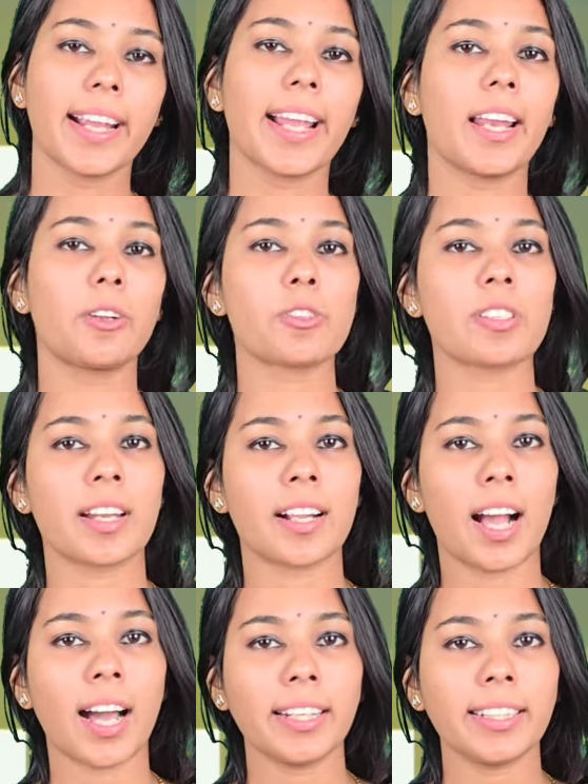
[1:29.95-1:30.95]
गहलोत
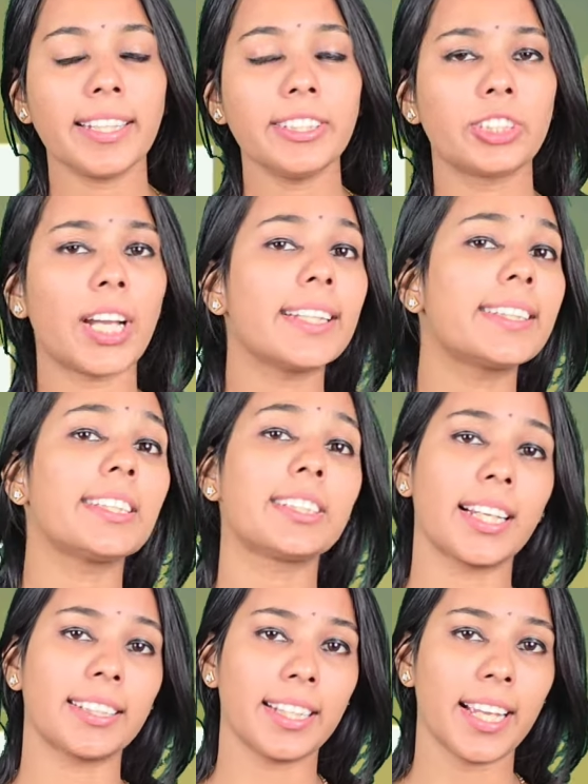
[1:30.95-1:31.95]
सरकार ने जाते
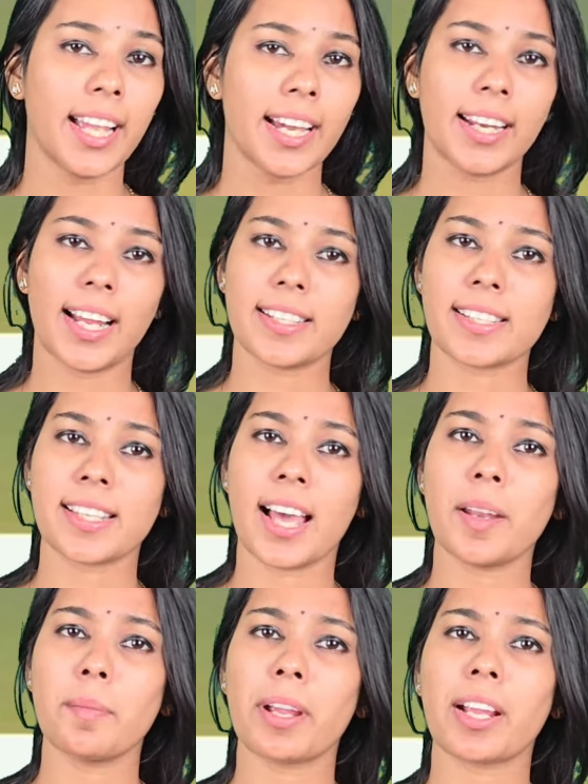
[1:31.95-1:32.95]
जाते
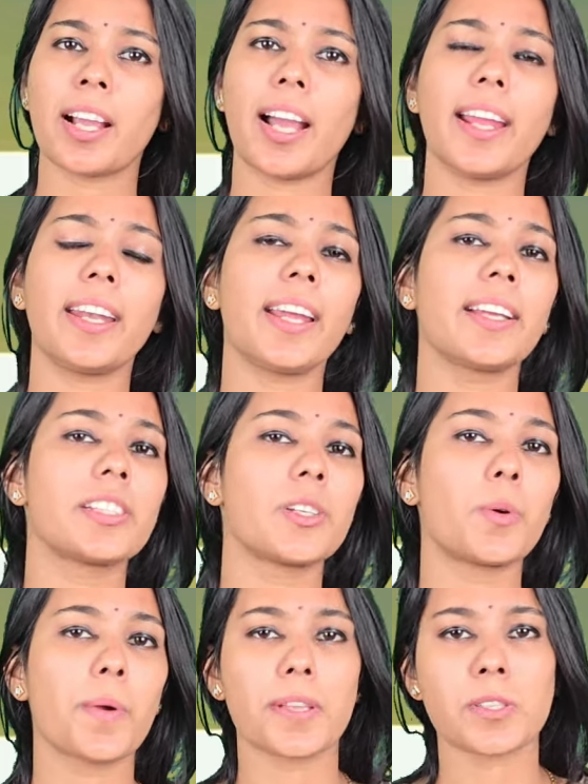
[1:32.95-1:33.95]
राजस्थान में कई नए
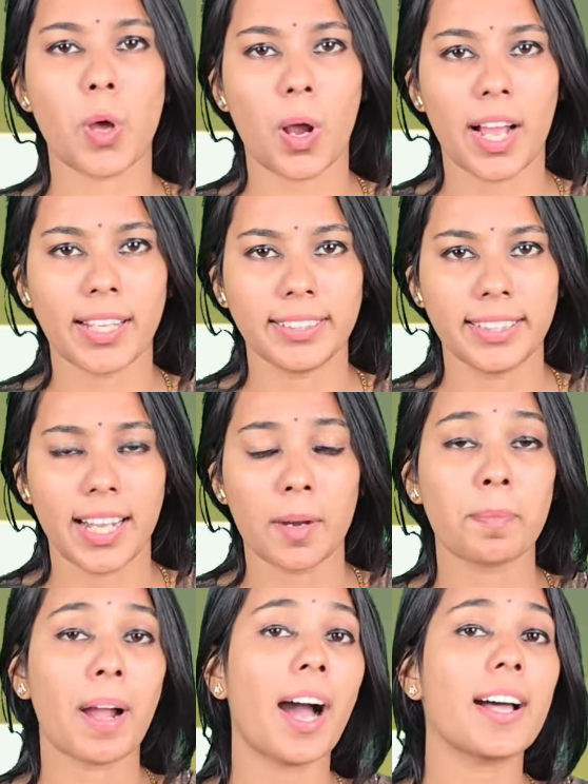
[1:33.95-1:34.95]
जिलों की सौगात दी
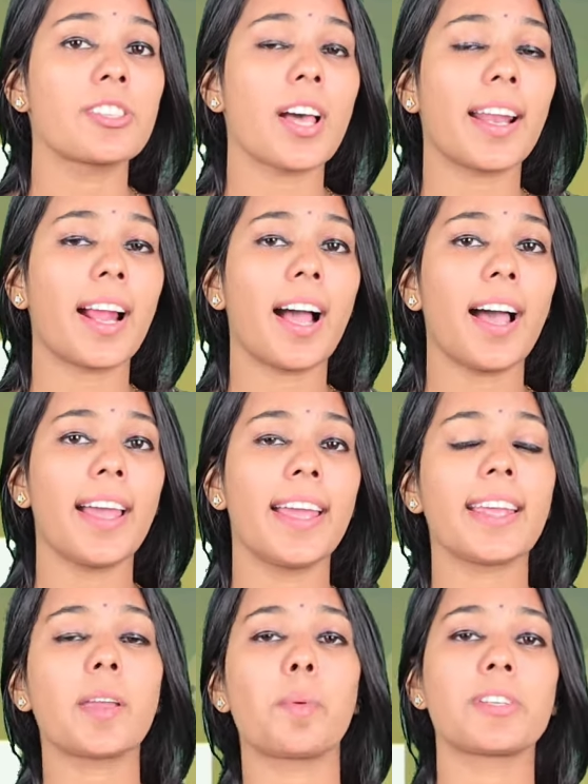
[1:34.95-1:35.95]
अब कहा जा रहा
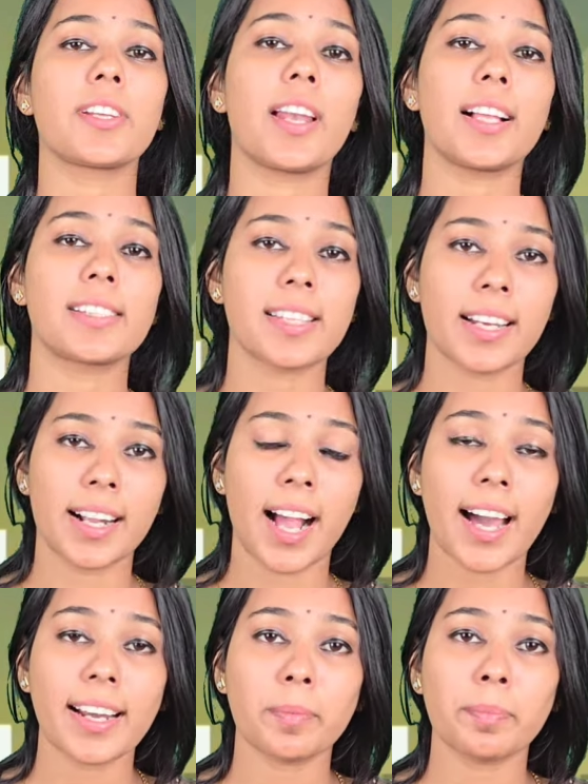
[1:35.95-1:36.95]
है कि बजलाल
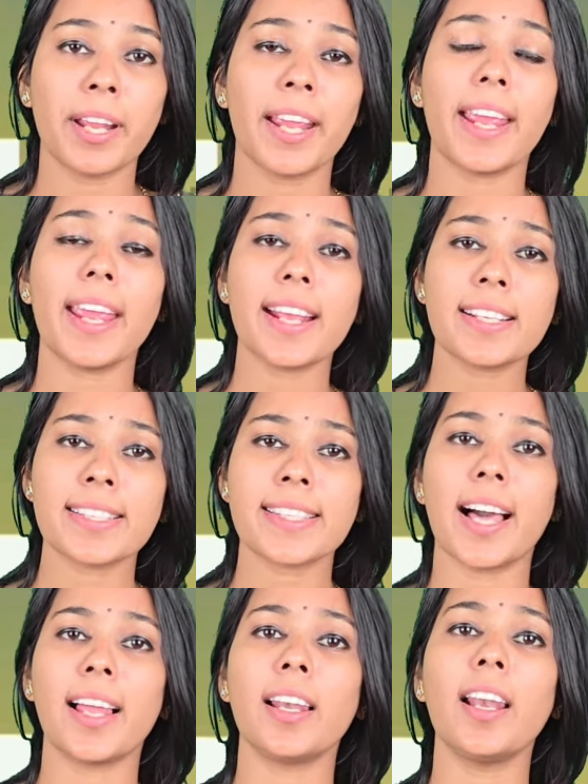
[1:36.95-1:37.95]
सरकार अपने एक
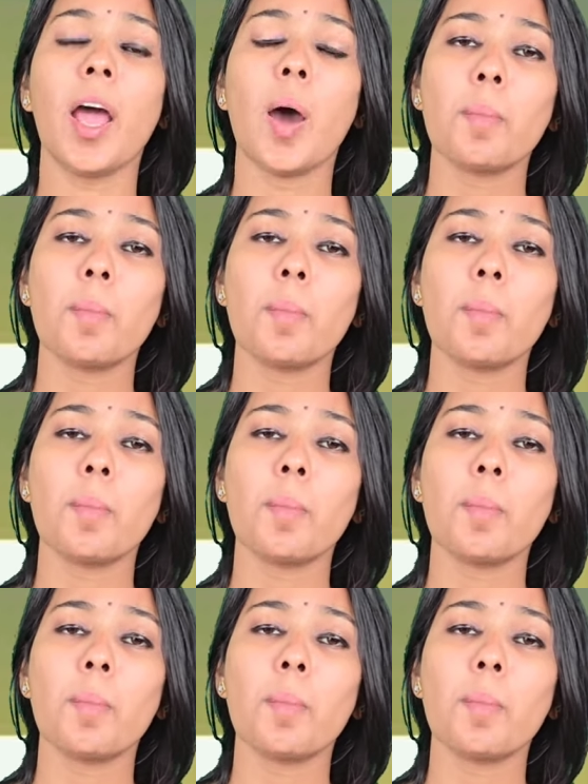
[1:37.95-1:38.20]
साल